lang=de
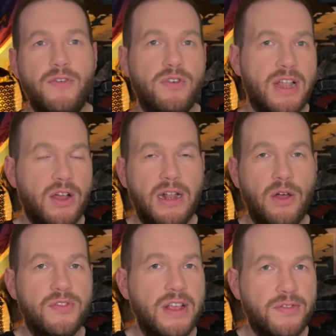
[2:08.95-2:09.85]
Und der hat
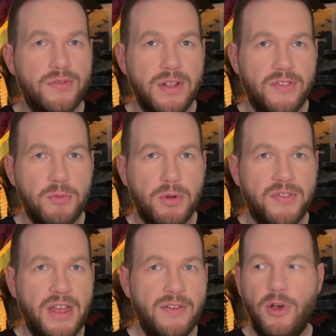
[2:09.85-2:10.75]
auch 46
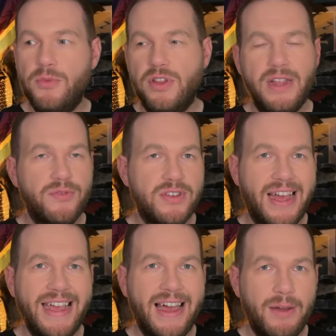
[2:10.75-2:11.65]
Prozent. Warum soll ich dann für
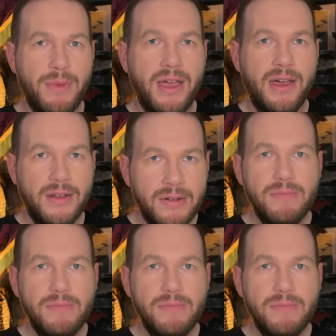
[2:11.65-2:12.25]
drei Jahre mehr?